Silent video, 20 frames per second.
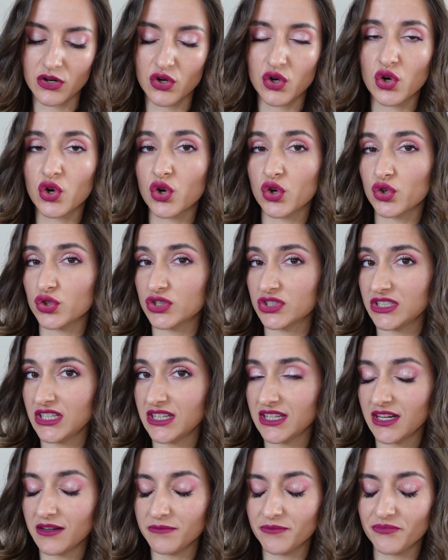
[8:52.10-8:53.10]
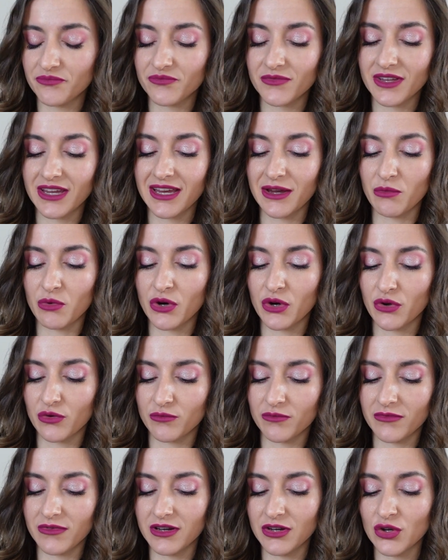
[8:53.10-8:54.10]
rosita, que bueno,
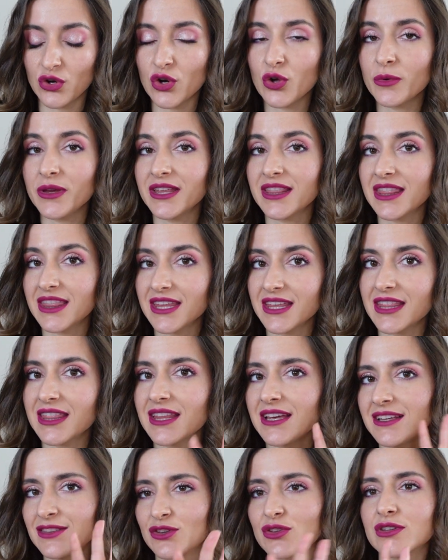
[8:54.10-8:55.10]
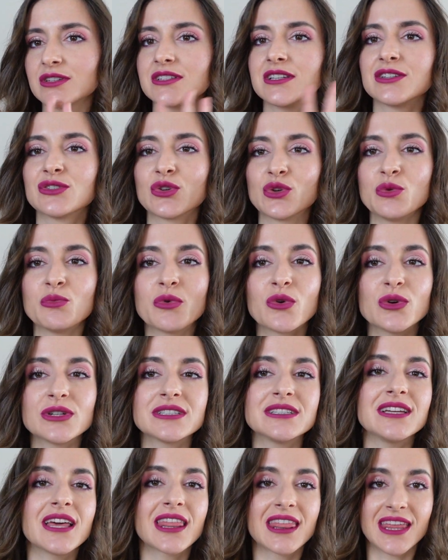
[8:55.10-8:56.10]
no lo vi en tienda, entonces estoy un poco
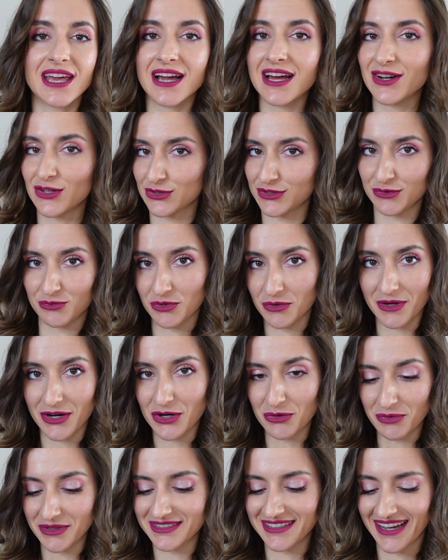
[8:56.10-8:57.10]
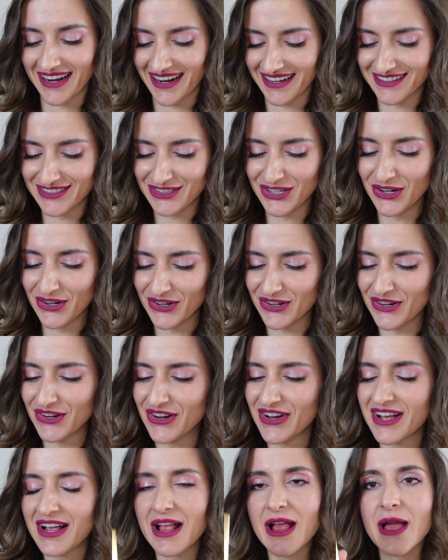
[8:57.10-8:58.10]
así a ciega no sé muy bien cómo estará el tono.
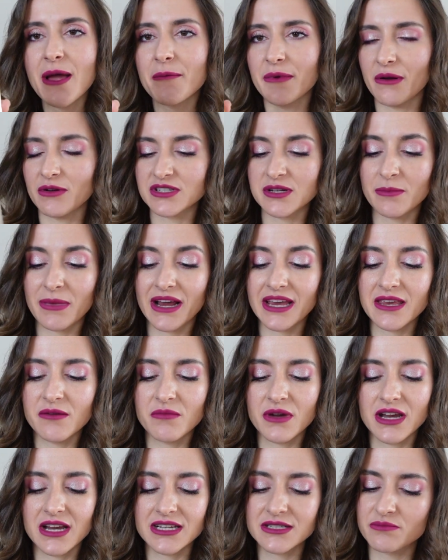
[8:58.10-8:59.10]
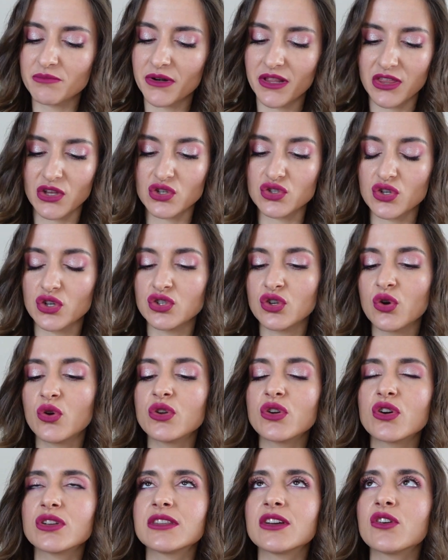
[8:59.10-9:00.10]
Pero vamos, el packaging es precioso. Yo lo
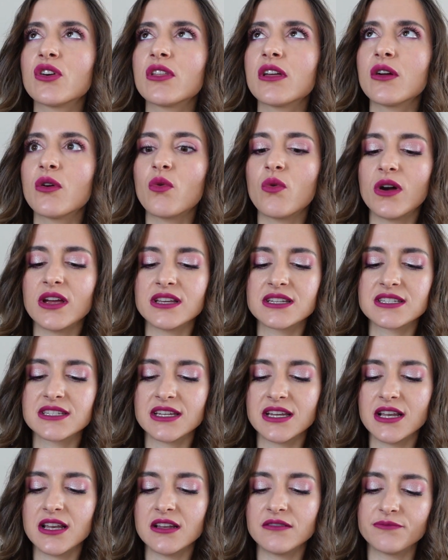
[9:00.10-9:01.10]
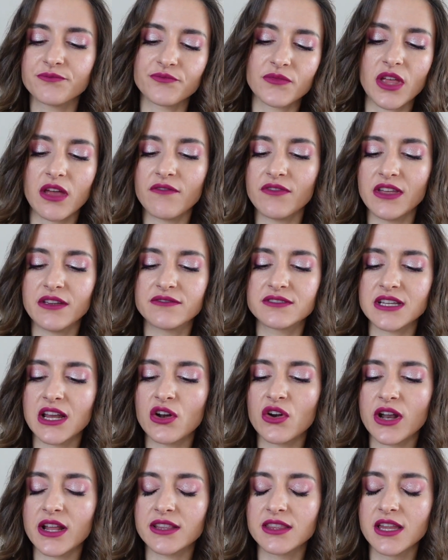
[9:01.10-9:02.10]
único que tengo de YSL, de Yves
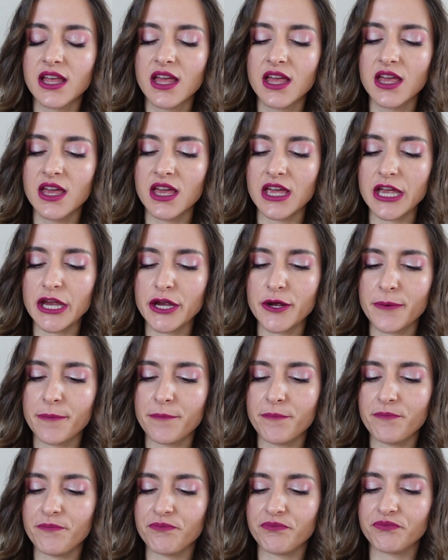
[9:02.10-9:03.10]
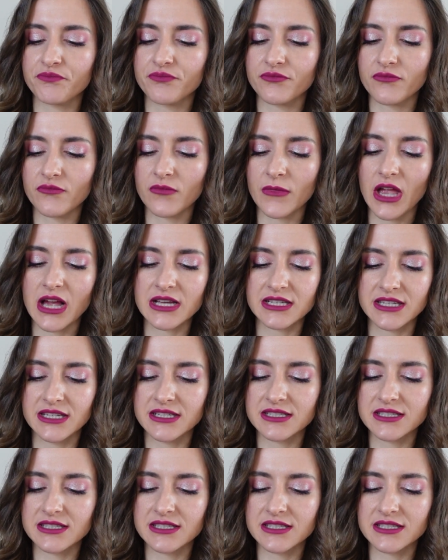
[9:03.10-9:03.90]
em, así en,